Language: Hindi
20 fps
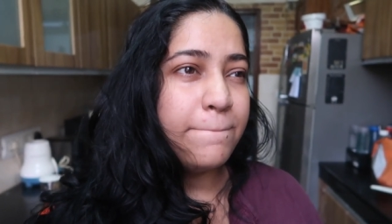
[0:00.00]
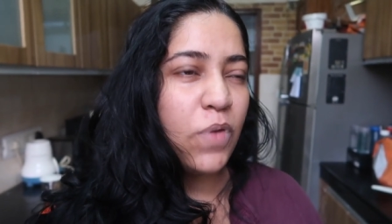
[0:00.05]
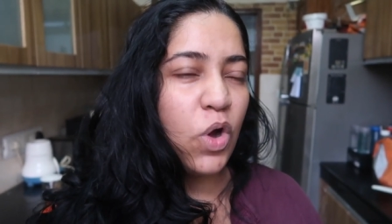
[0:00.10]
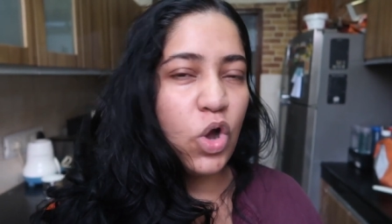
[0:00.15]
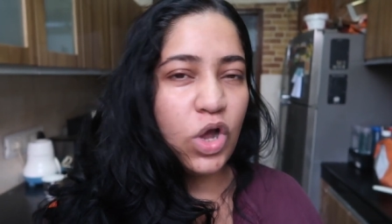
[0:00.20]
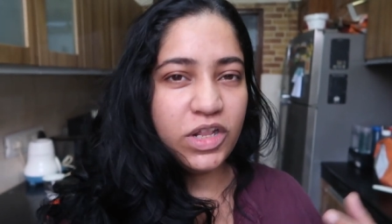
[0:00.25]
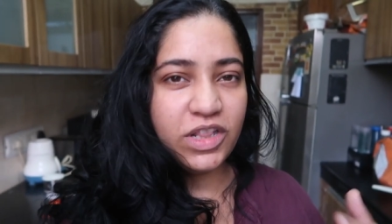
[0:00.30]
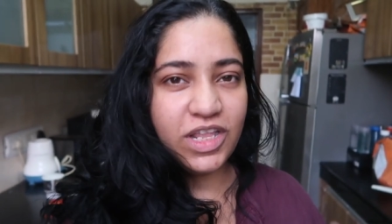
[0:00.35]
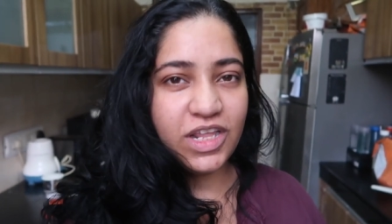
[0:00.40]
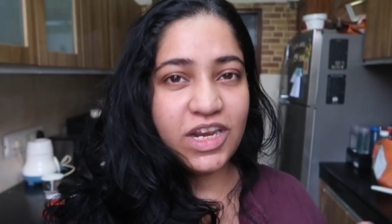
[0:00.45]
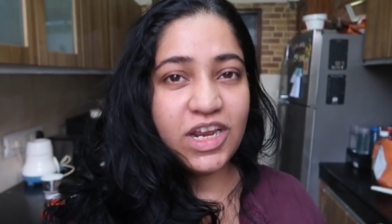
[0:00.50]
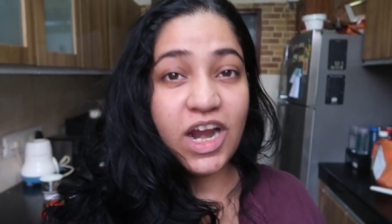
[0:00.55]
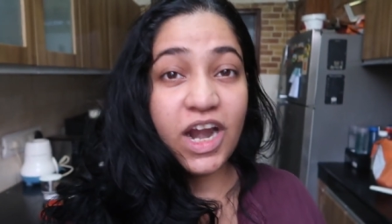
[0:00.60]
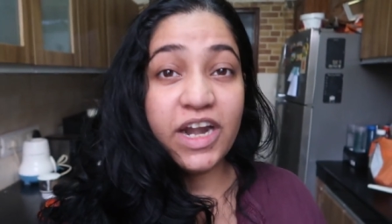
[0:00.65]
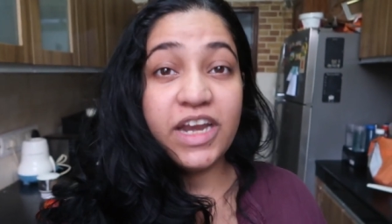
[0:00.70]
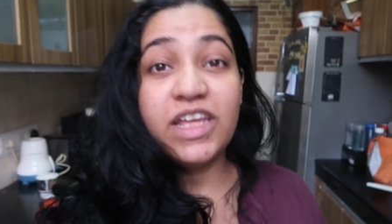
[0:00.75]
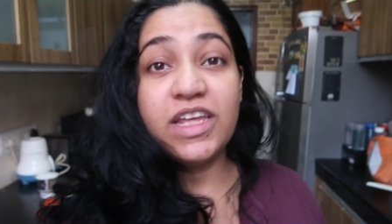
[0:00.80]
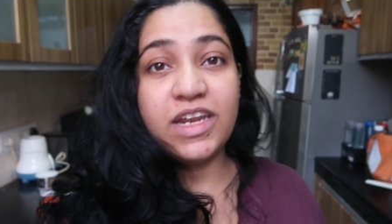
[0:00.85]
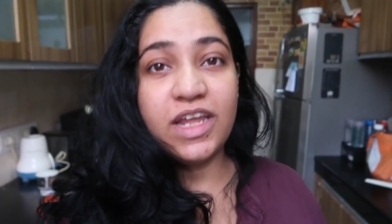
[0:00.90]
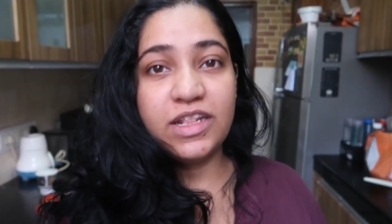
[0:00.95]
बहुत देर
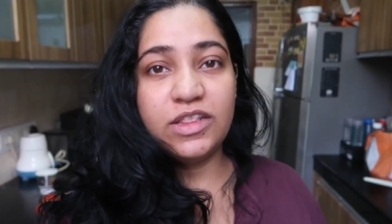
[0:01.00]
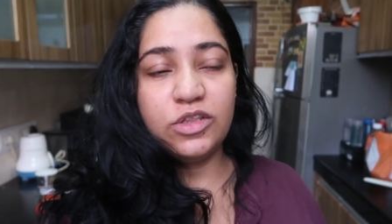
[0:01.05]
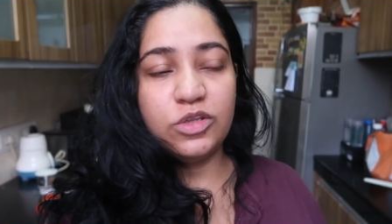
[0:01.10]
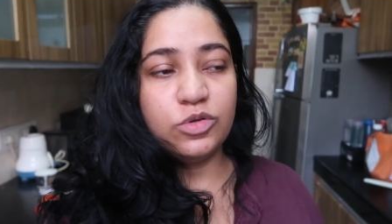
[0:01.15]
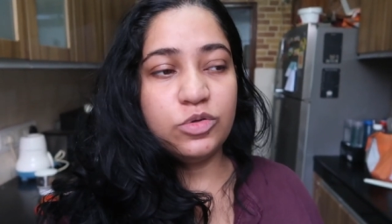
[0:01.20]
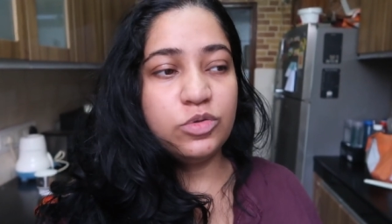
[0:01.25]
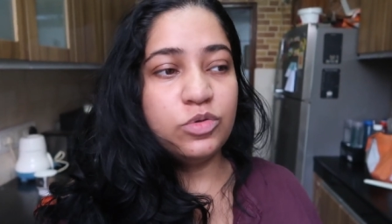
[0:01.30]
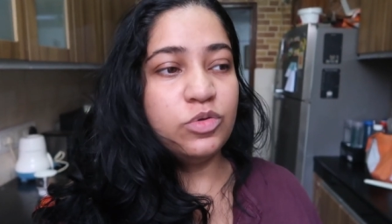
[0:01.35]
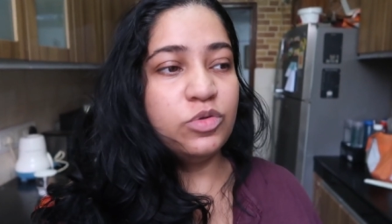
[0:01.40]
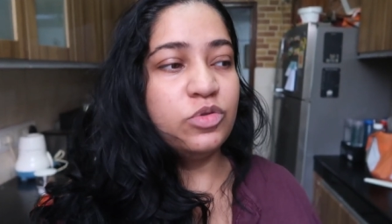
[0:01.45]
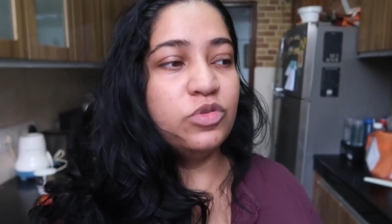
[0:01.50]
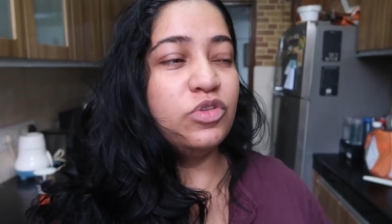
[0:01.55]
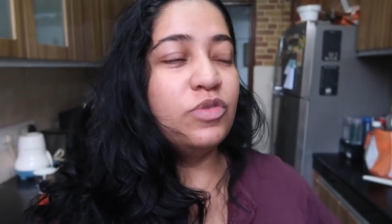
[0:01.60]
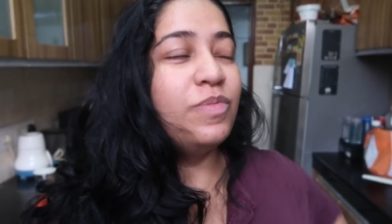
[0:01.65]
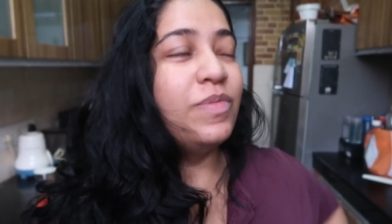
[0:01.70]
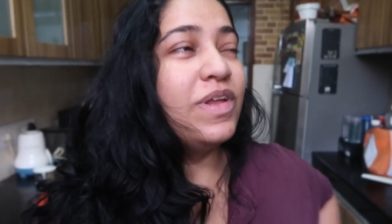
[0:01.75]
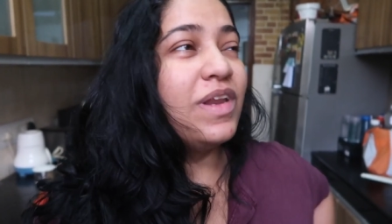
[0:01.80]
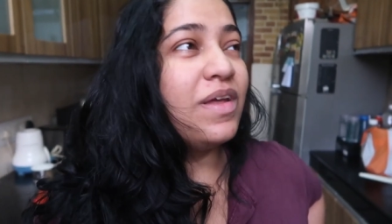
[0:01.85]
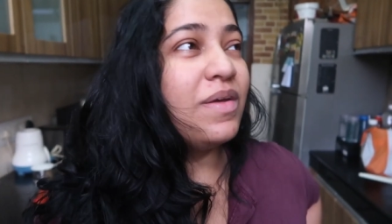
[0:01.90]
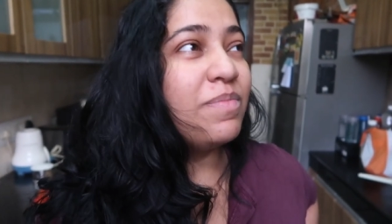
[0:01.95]
खड़ी रहती हूँ तो
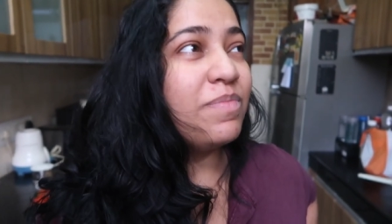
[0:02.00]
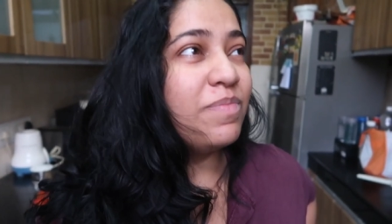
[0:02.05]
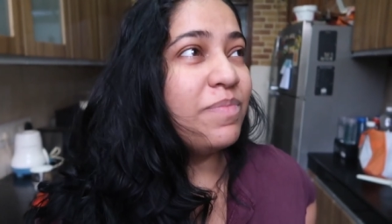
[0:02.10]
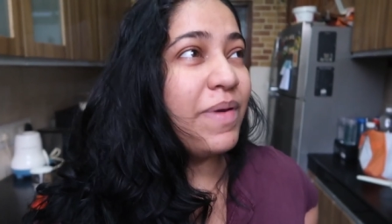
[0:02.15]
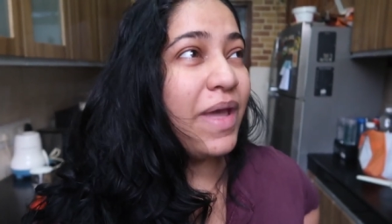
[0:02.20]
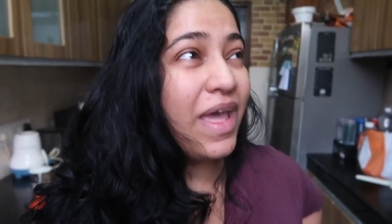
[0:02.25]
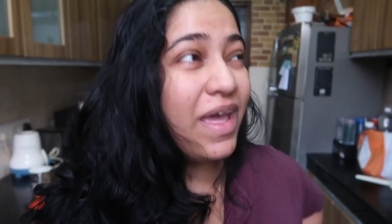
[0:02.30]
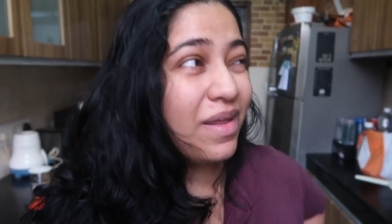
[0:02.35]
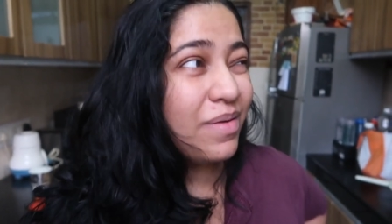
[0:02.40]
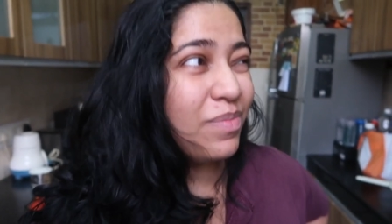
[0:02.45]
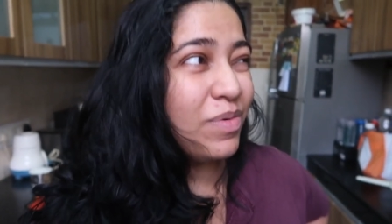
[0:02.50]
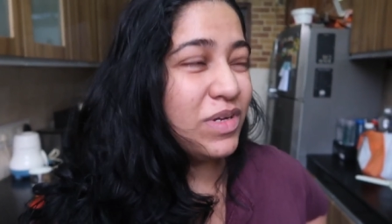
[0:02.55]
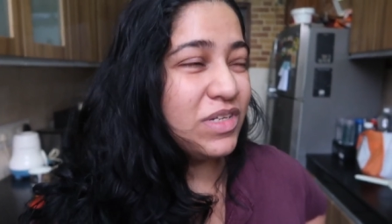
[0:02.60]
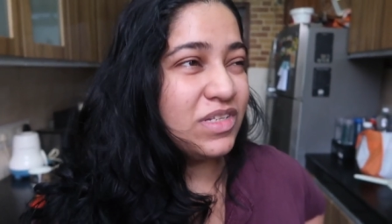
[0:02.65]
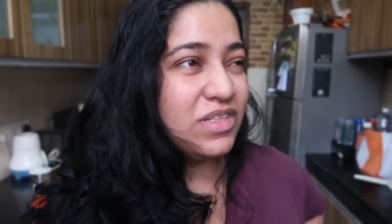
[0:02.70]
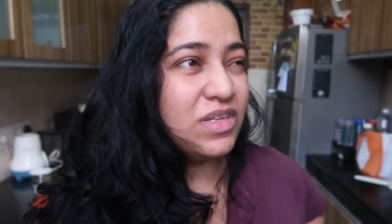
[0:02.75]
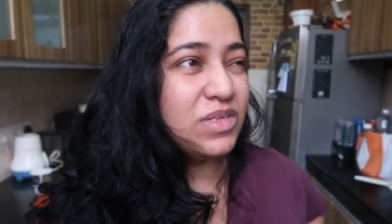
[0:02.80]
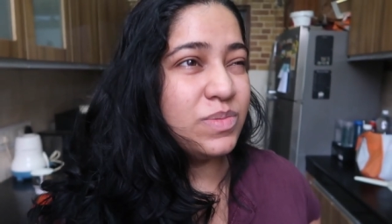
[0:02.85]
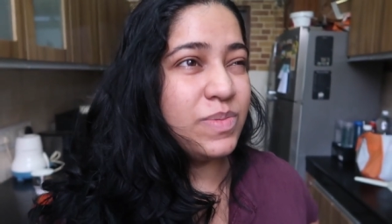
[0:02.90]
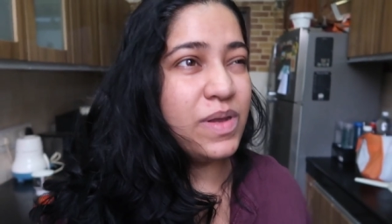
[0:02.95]
मेरे पैर बहुत
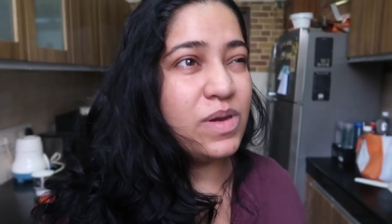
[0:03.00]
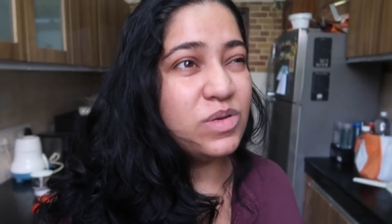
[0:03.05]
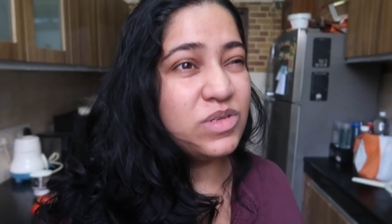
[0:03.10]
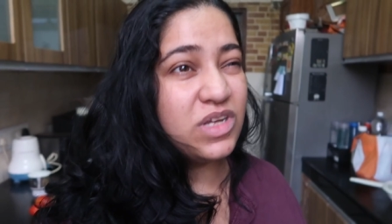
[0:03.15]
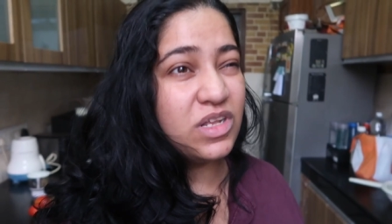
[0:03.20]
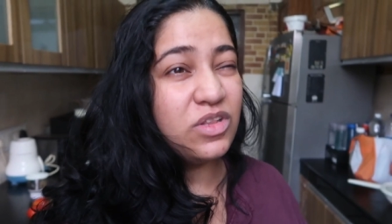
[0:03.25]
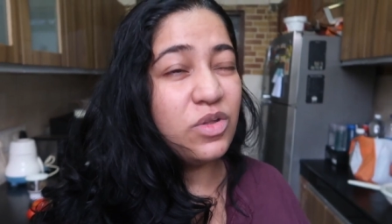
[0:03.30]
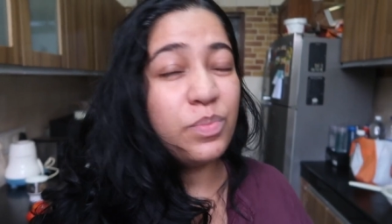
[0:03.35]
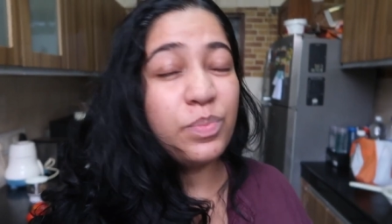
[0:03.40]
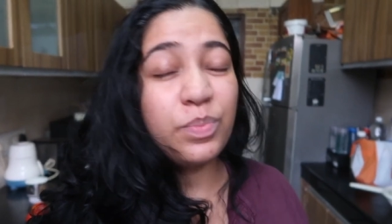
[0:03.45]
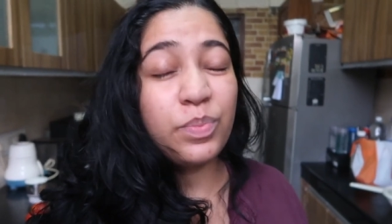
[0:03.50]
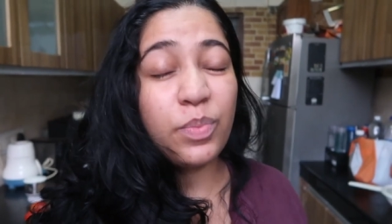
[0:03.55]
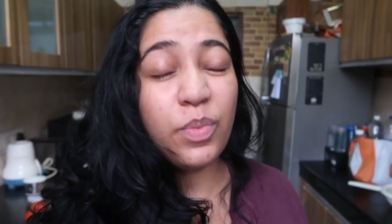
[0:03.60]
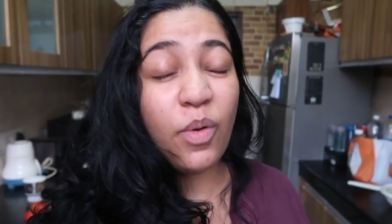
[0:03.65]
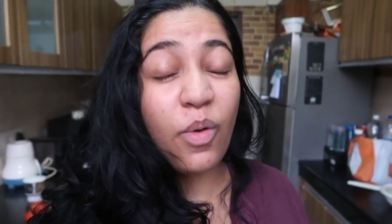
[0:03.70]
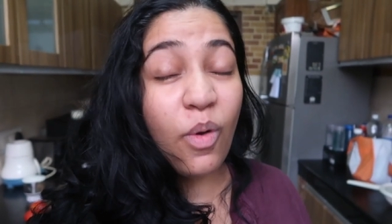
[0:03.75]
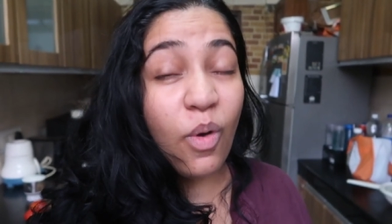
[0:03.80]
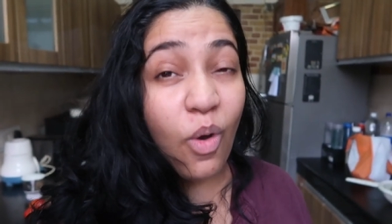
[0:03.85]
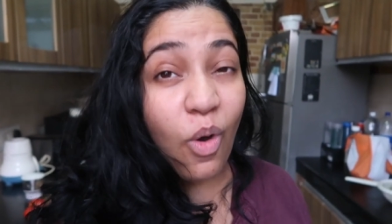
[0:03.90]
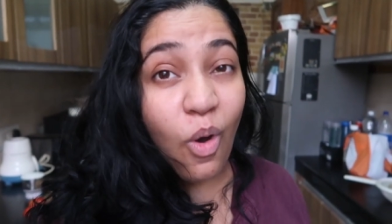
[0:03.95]
ज़्यादा स्वेल हो जाता है
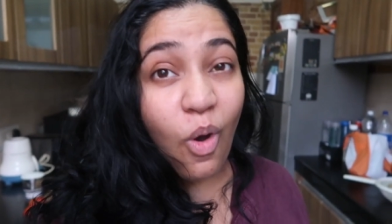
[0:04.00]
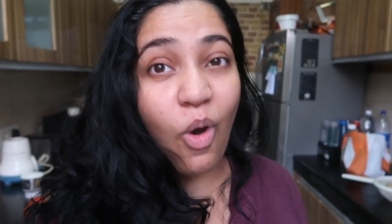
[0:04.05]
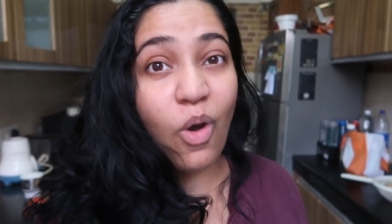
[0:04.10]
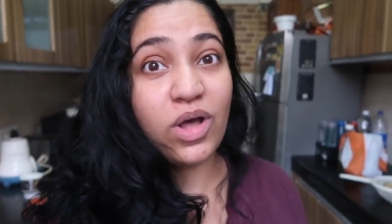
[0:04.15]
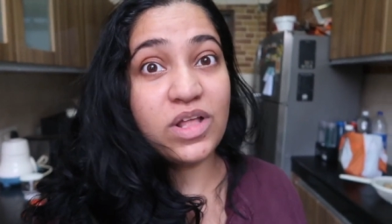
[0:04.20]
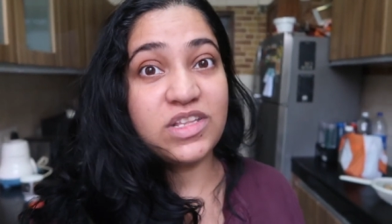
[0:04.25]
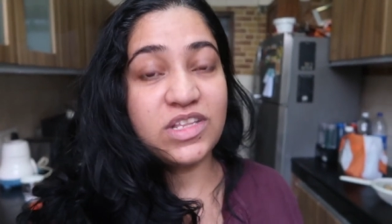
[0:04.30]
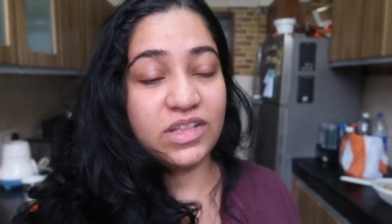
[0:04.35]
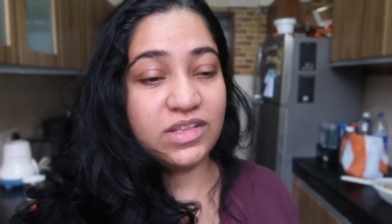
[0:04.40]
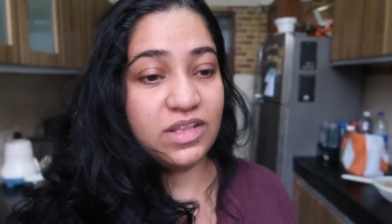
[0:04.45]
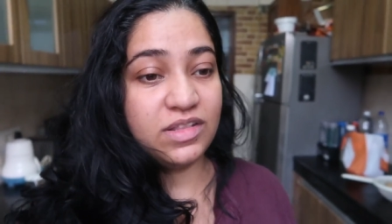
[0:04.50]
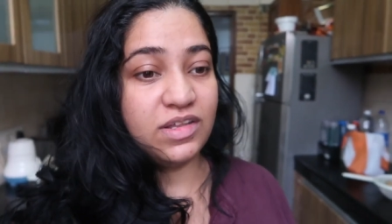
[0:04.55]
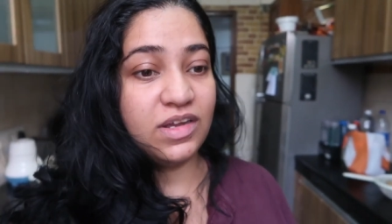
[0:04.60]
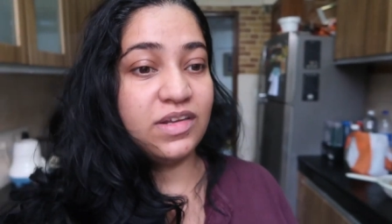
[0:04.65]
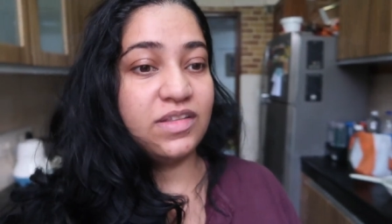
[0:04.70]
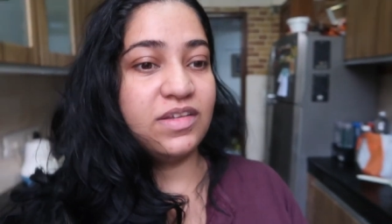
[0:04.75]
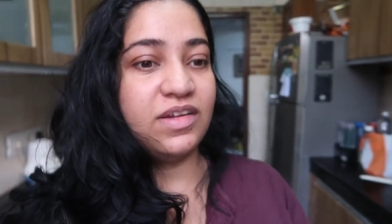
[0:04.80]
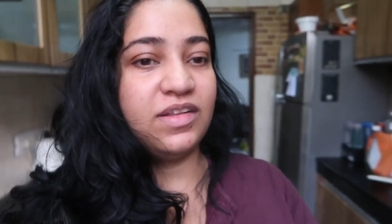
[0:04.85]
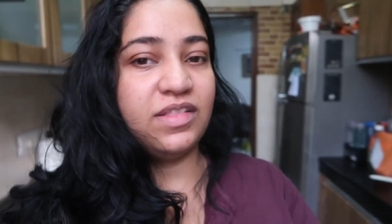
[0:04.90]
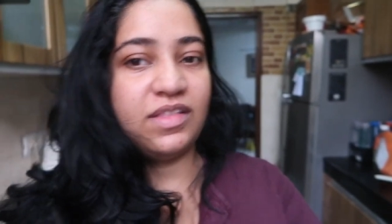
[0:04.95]
बहुत ज़्यादा
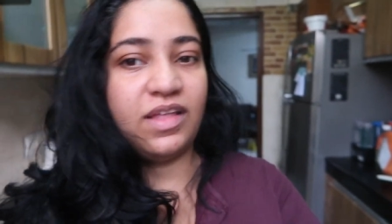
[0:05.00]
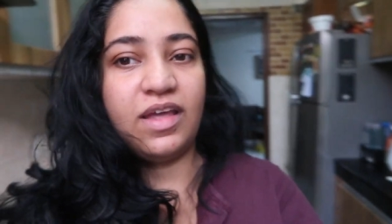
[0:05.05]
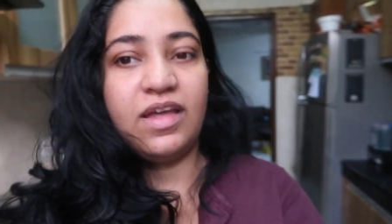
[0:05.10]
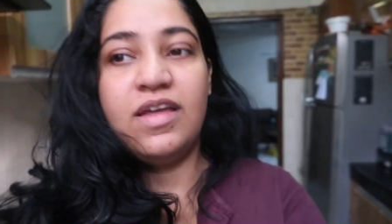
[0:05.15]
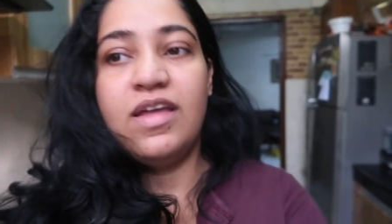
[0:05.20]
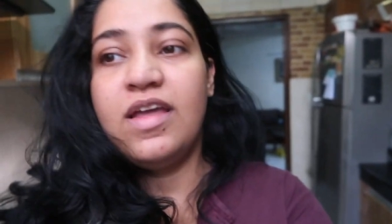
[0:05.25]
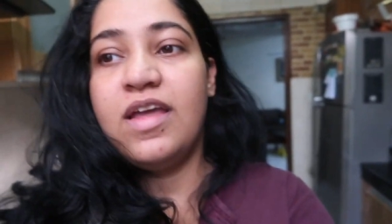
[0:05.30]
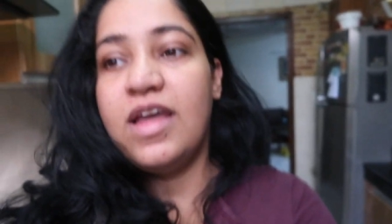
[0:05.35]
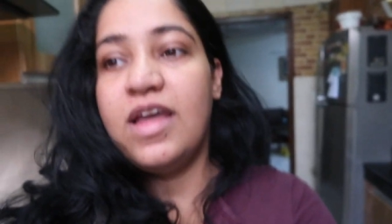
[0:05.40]
दर्द करता है